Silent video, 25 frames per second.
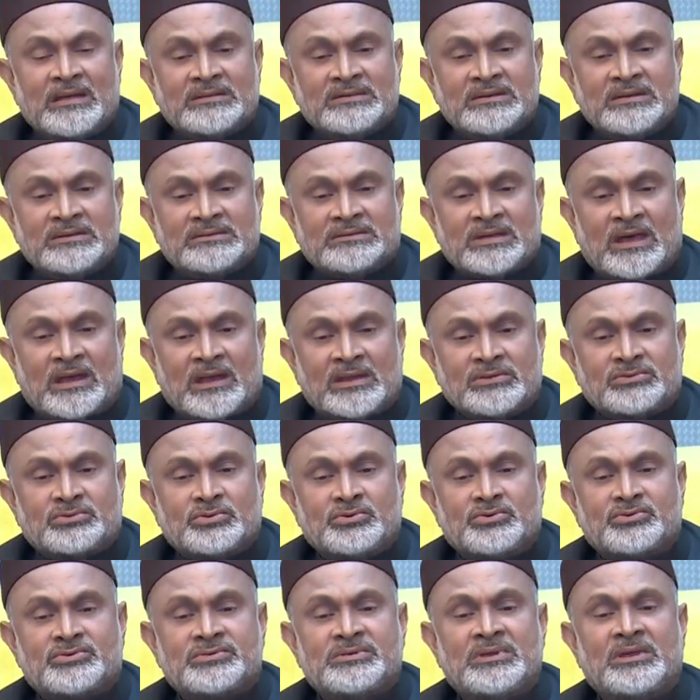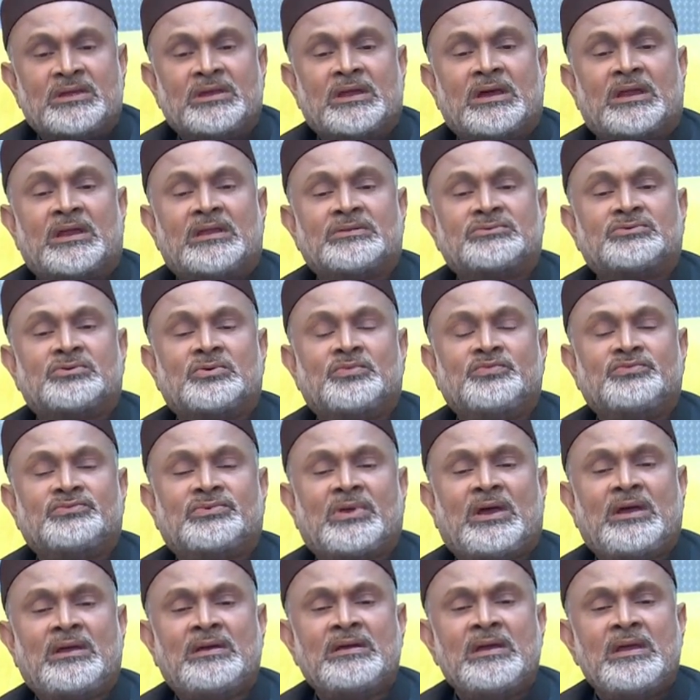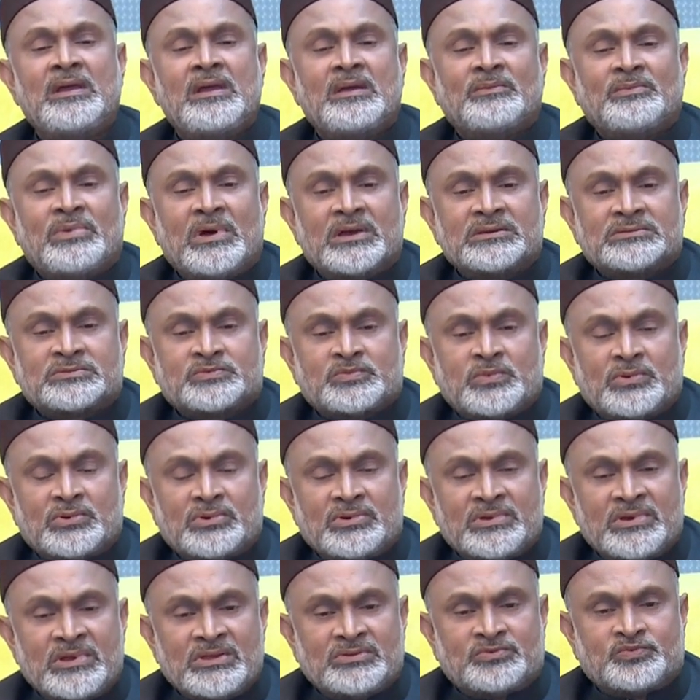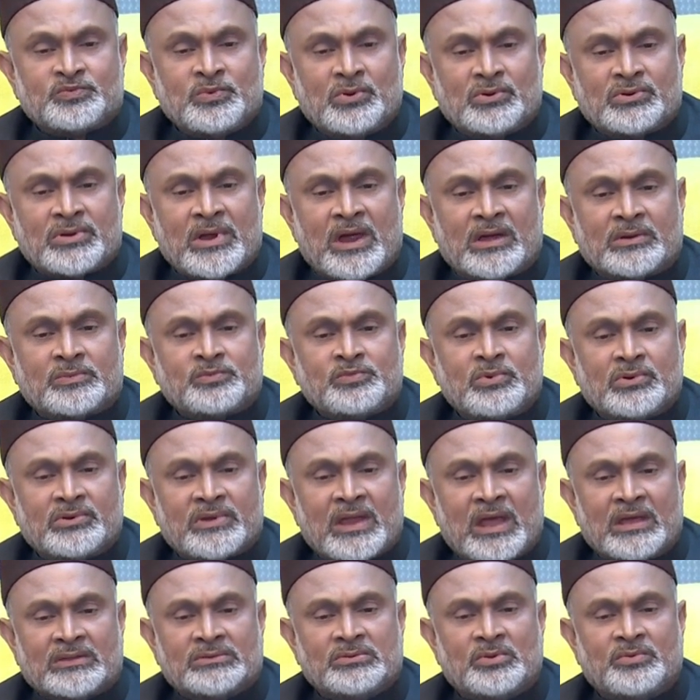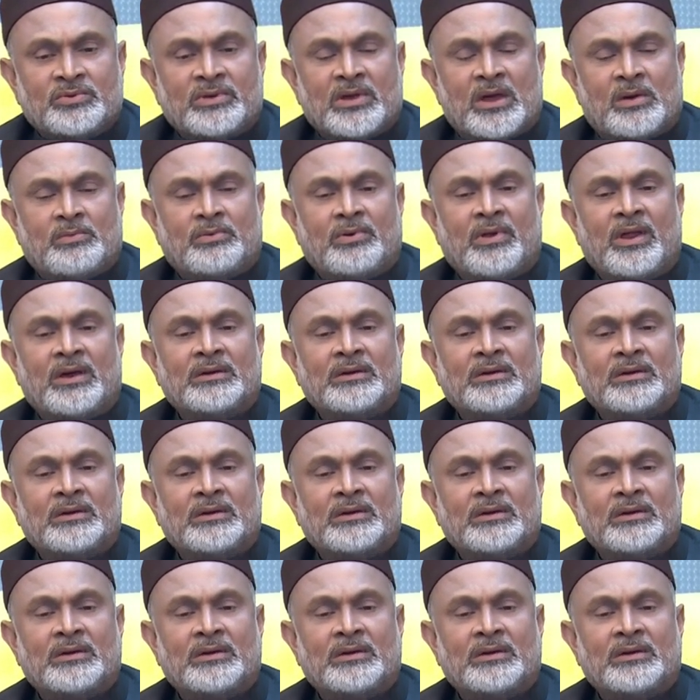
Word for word: ভাজি চানাচুর সিঙ্গারা চমচা ফাস্টফুড রিচ ফুড ফুড একদমই খাবো